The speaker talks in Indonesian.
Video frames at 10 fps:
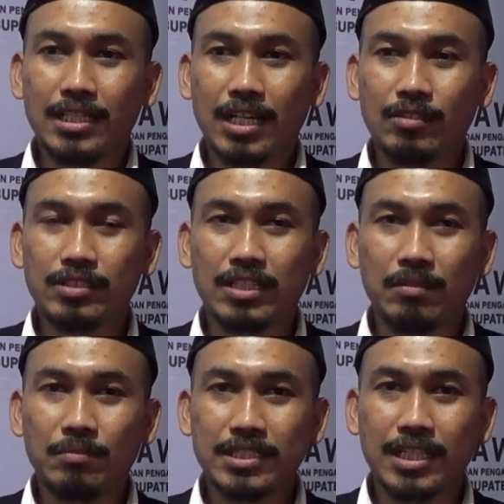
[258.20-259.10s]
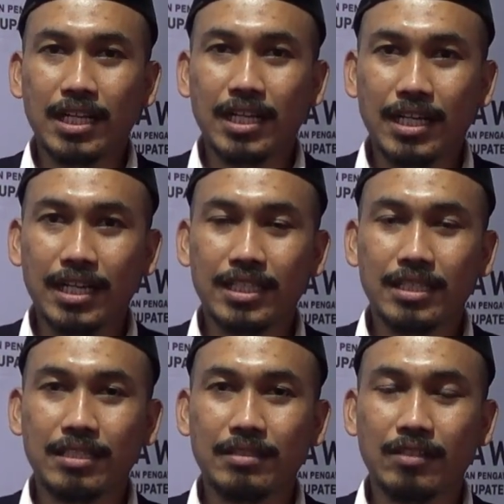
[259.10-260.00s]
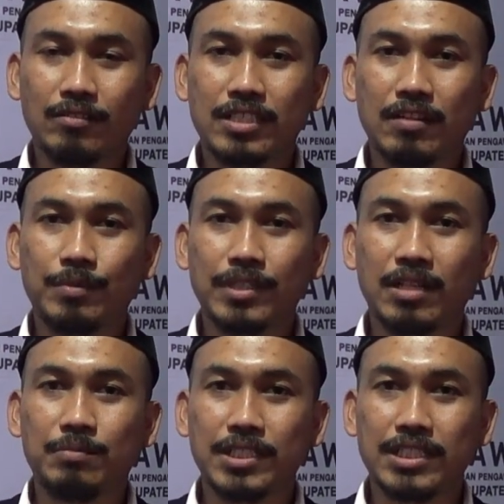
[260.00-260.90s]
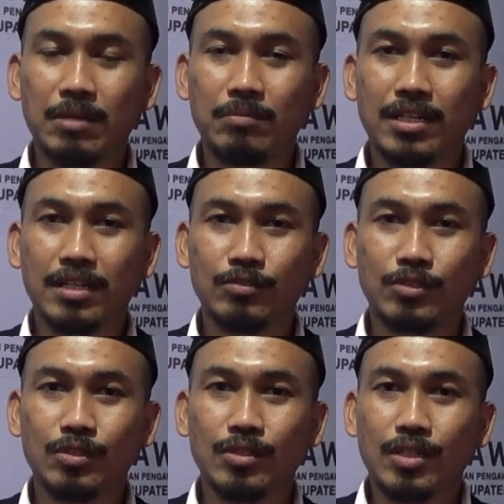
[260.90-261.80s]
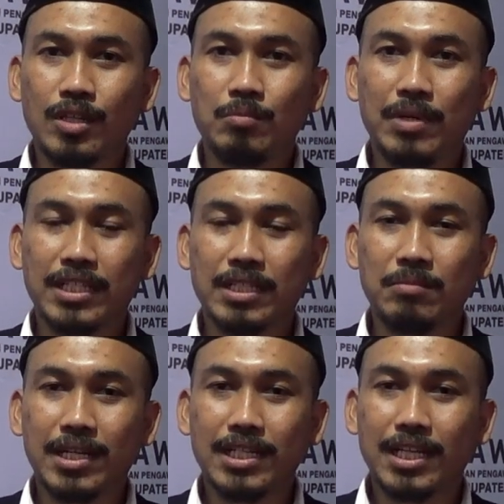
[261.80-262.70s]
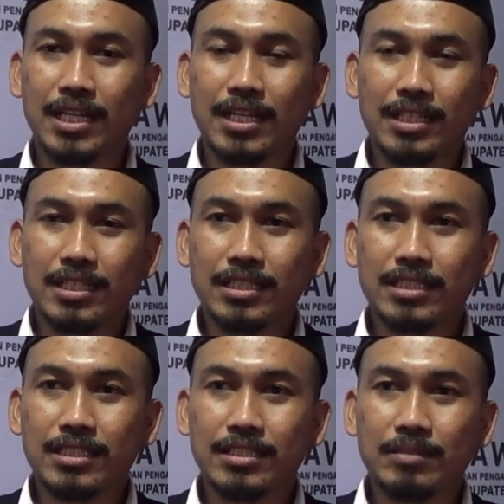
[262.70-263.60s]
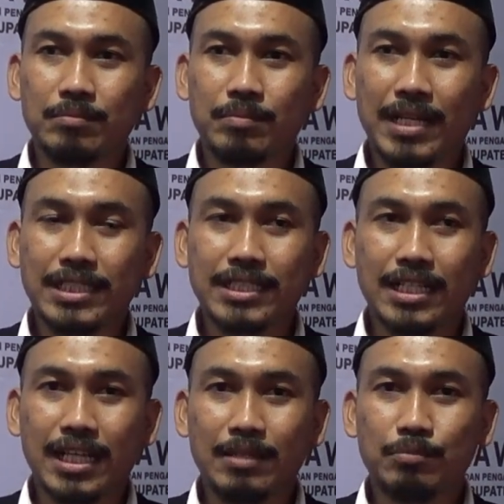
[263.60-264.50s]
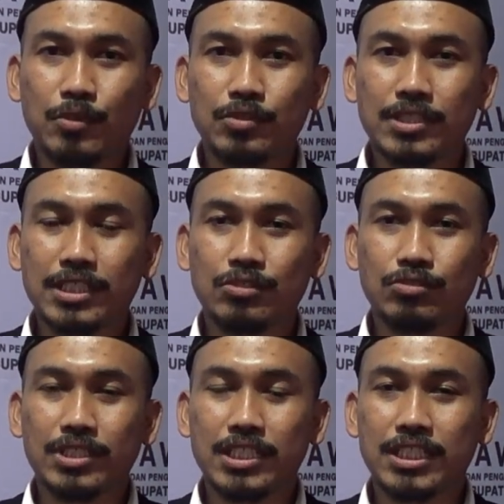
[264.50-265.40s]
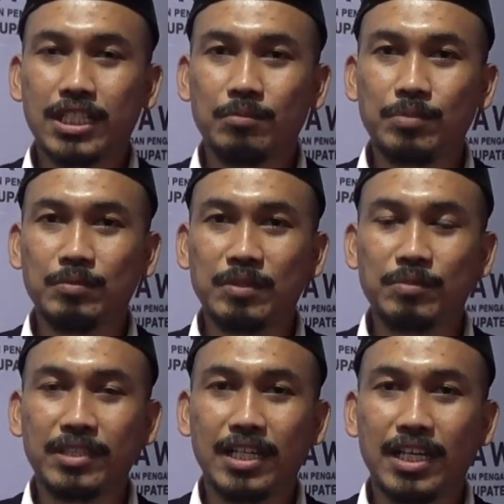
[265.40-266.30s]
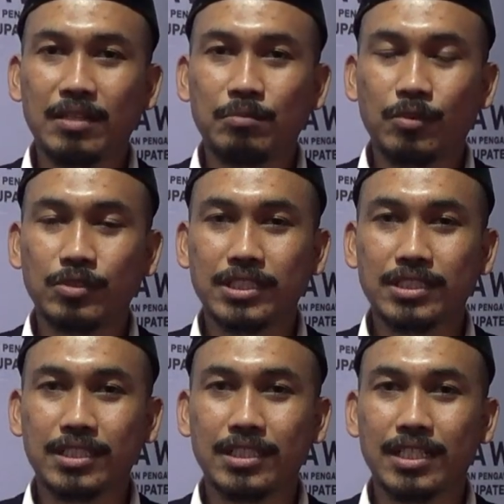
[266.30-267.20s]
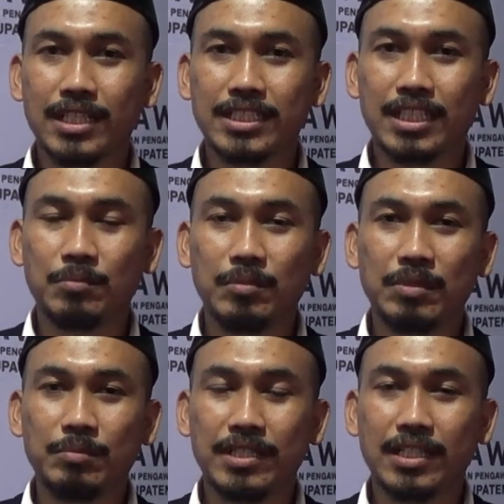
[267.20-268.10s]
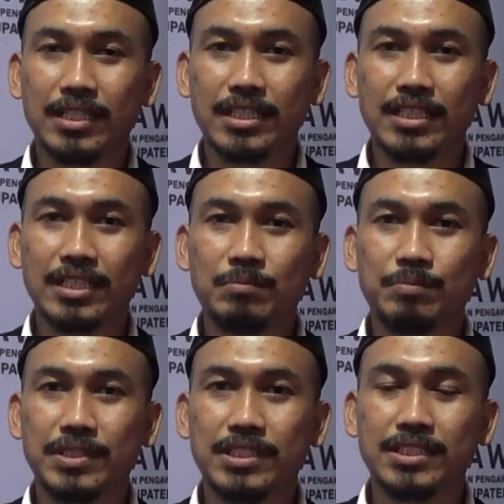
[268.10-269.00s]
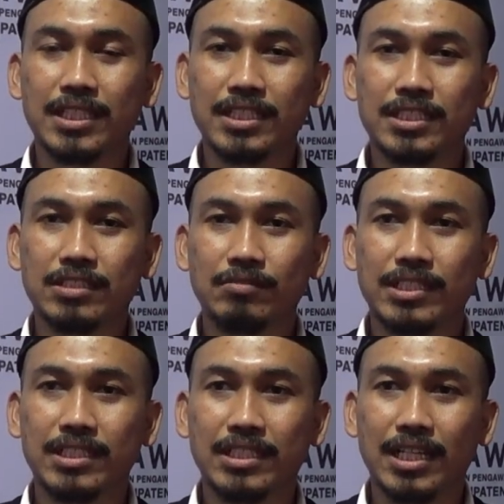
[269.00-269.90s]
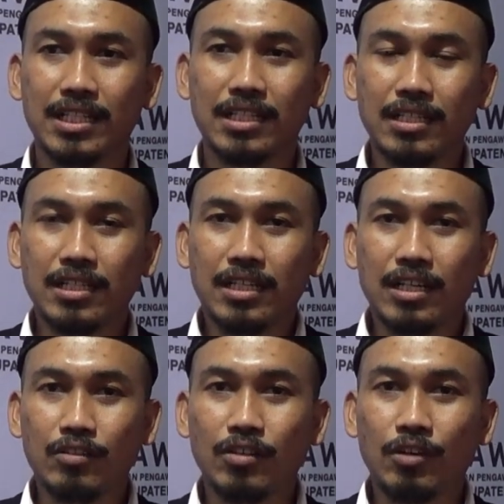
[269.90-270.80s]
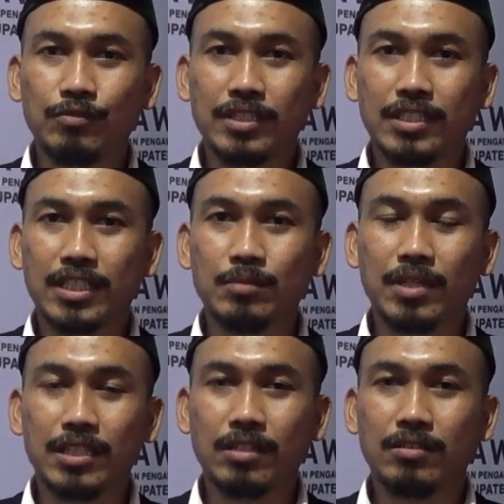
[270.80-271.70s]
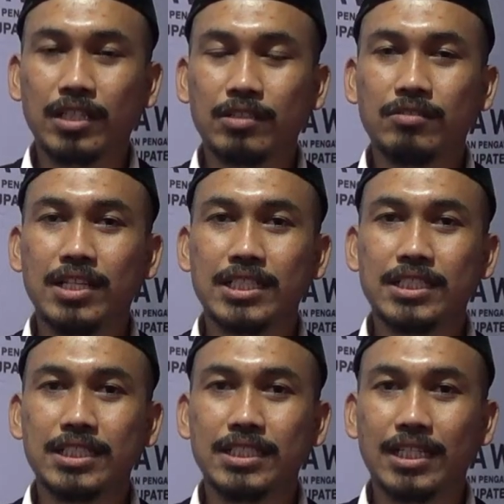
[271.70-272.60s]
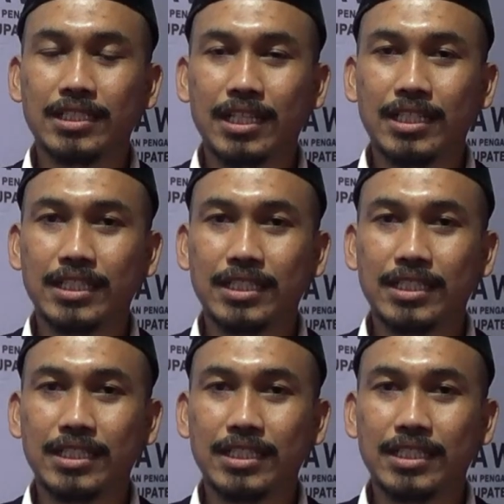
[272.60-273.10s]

tanggung jawab masyarakat, tanggung jawab kita bersama untuk bagaimana eh, pelaksanaan proses suksesi kepemimpinan, proses regenerasi kepemimpinan ini bisa sesuai dengan rule of the game atau regulasi yang telah